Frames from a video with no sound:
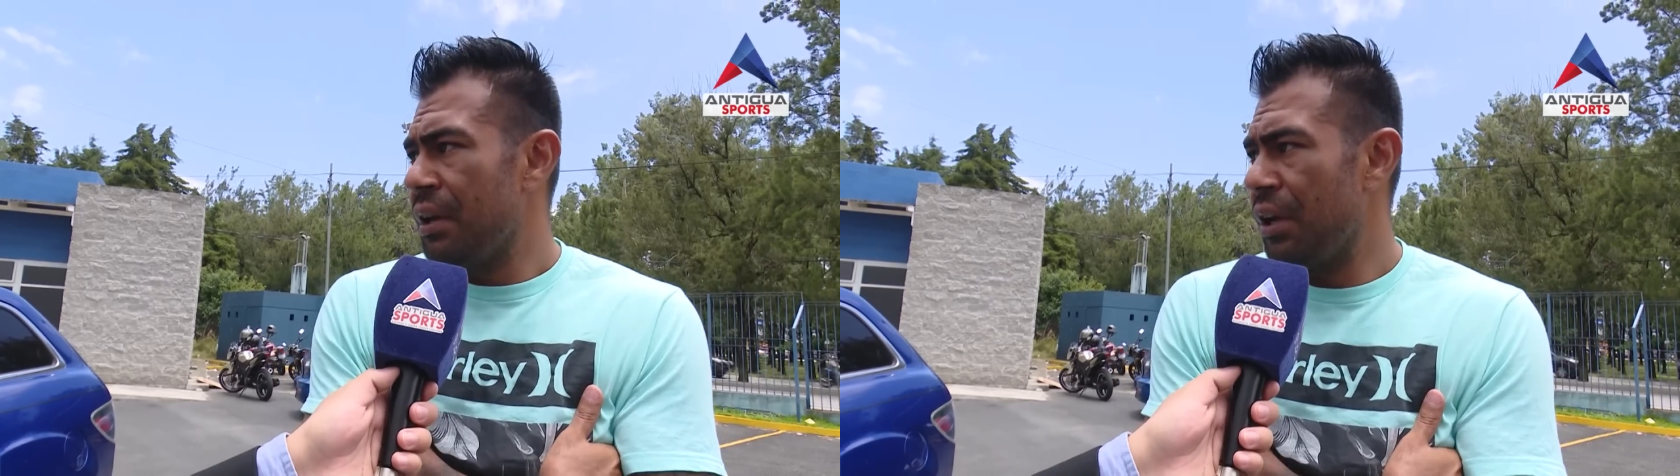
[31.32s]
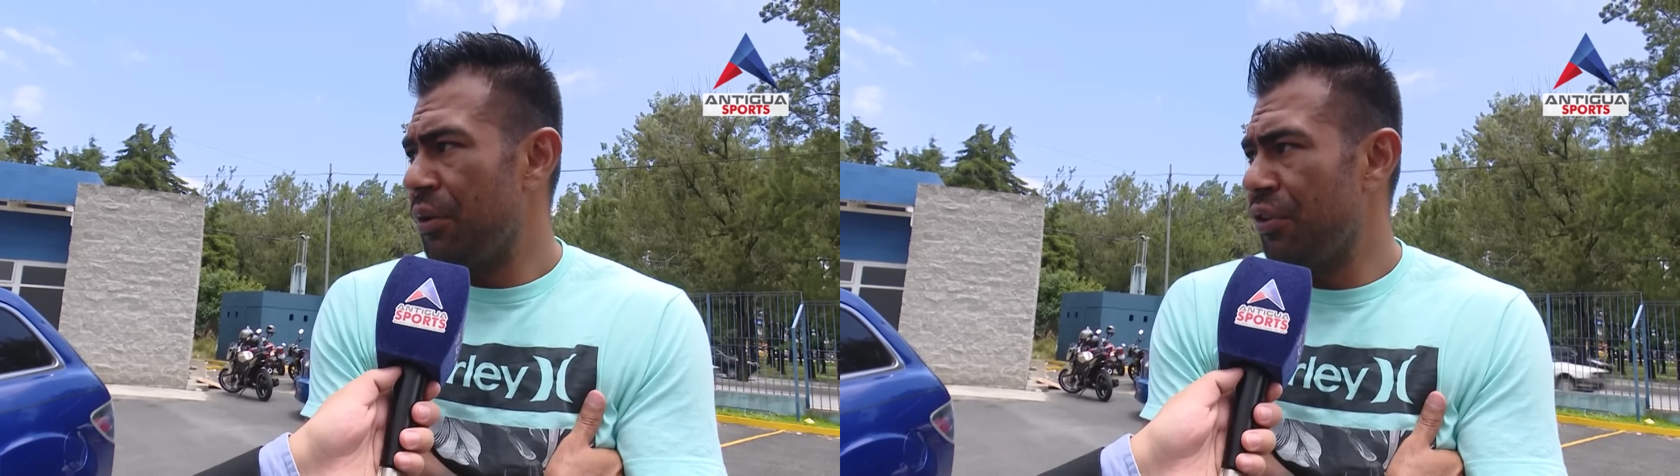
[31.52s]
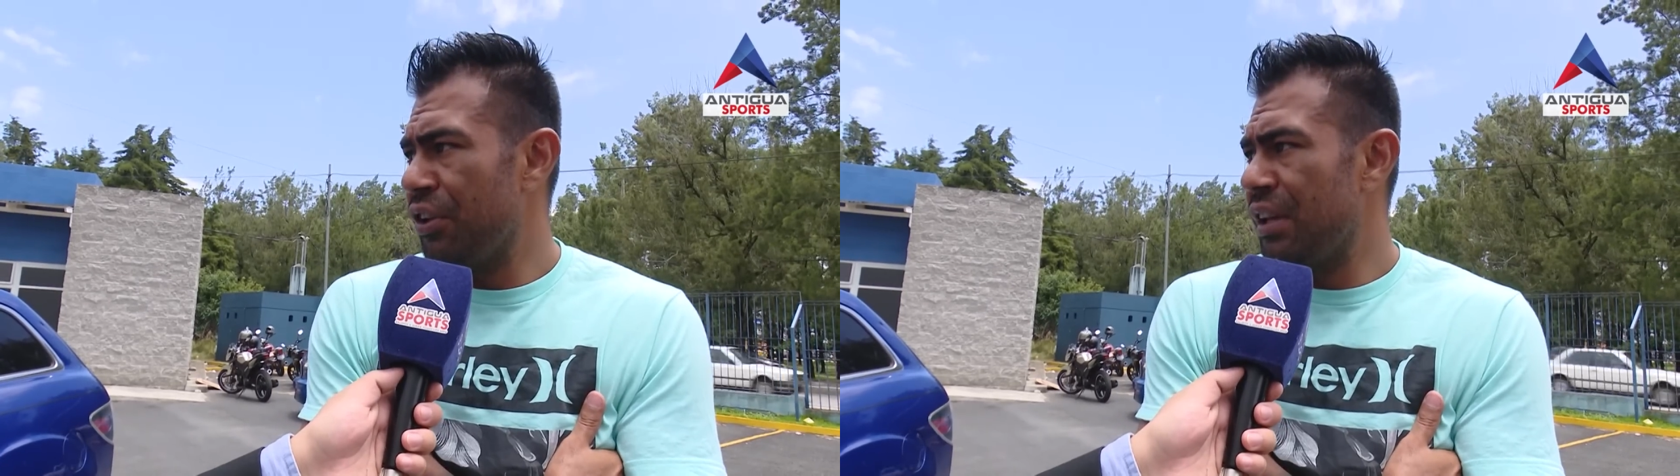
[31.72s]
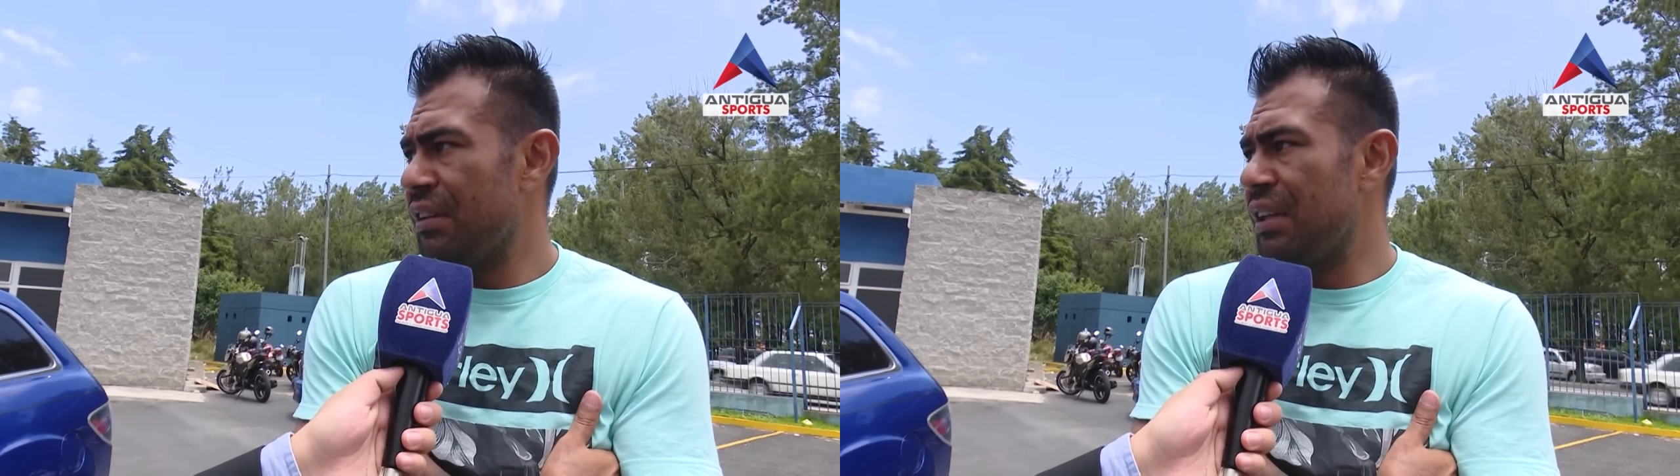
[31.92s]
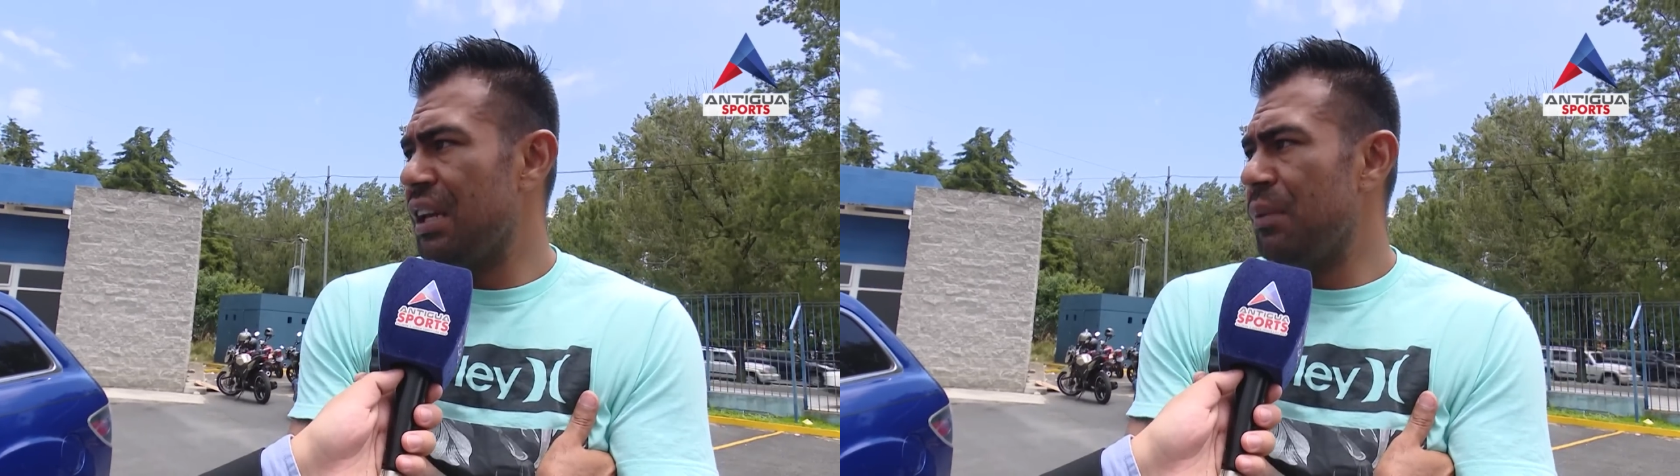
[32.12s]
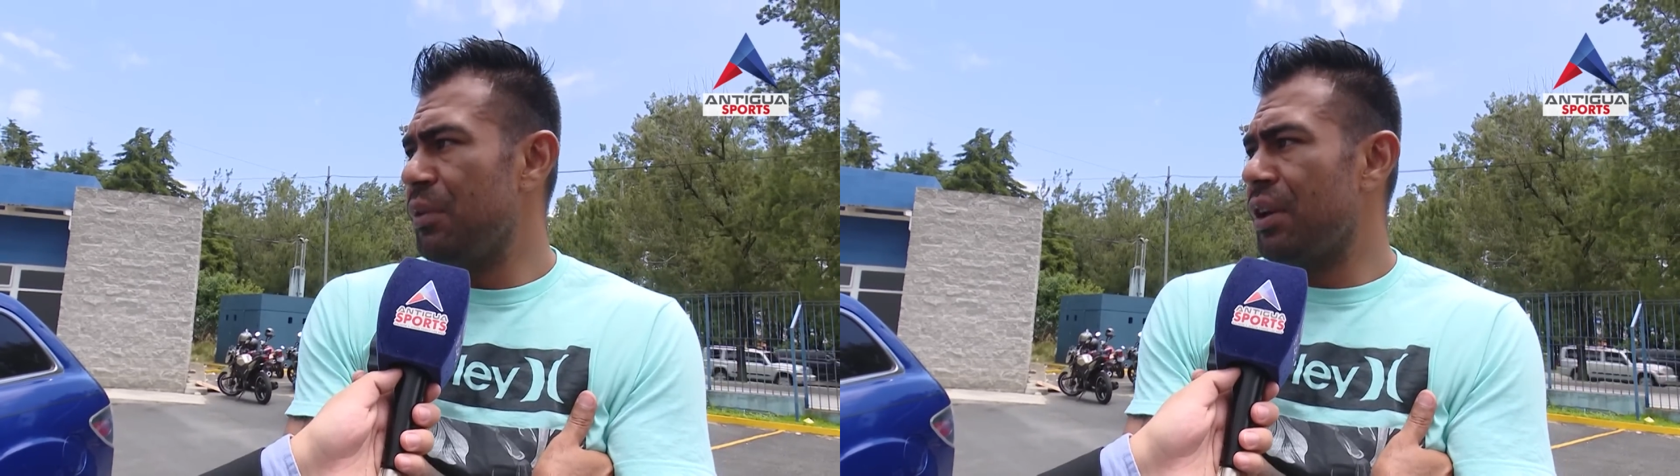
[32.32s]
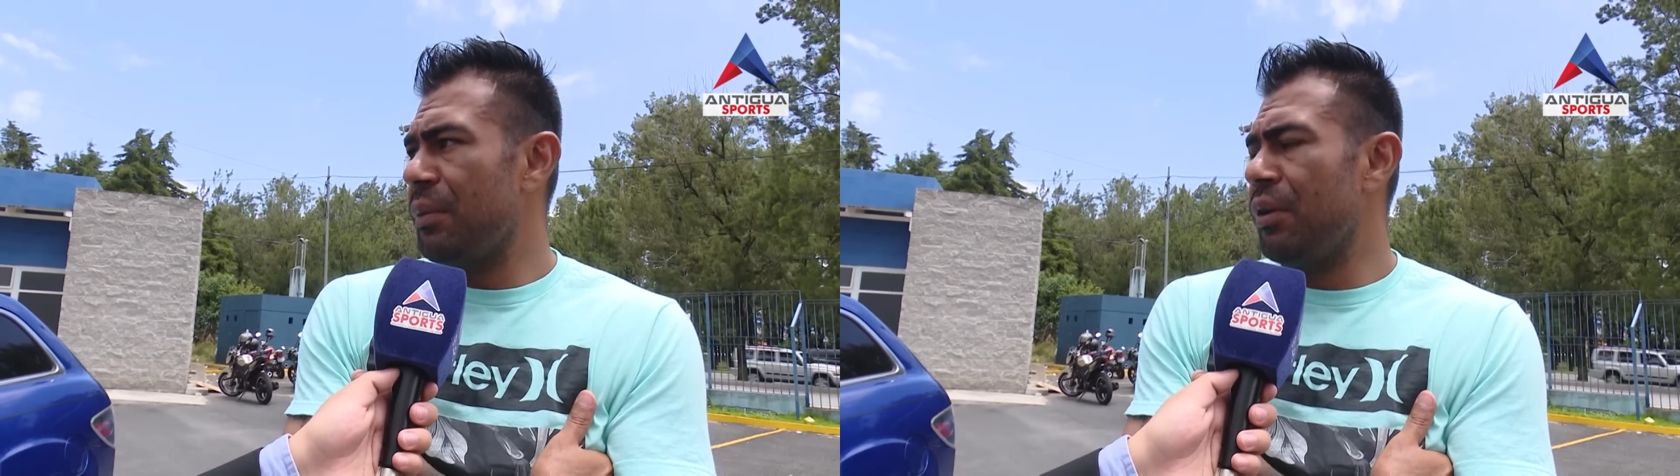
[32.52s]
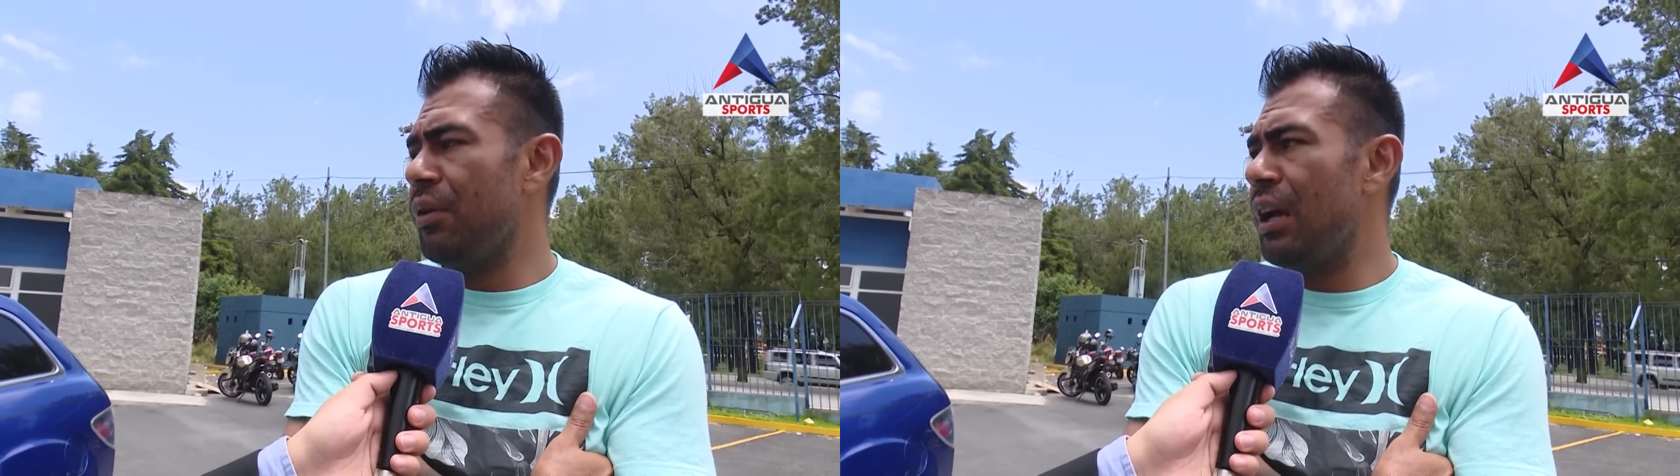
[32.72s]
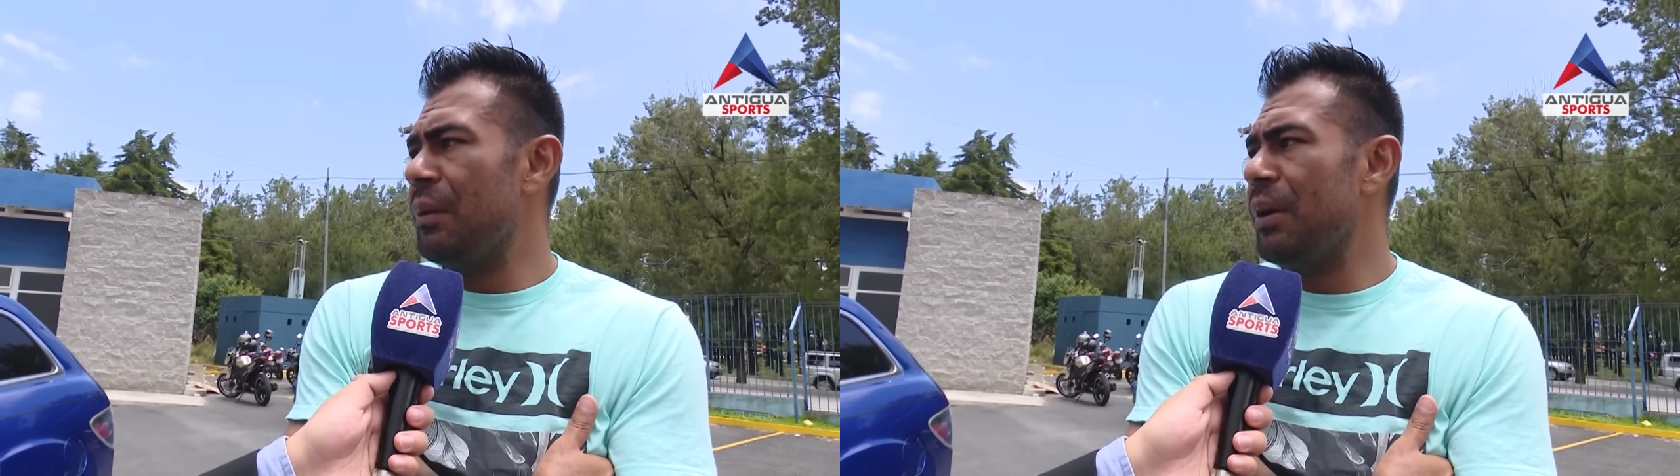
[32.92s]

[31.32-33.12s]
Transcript: que hay cositas que tenemos que mejorar,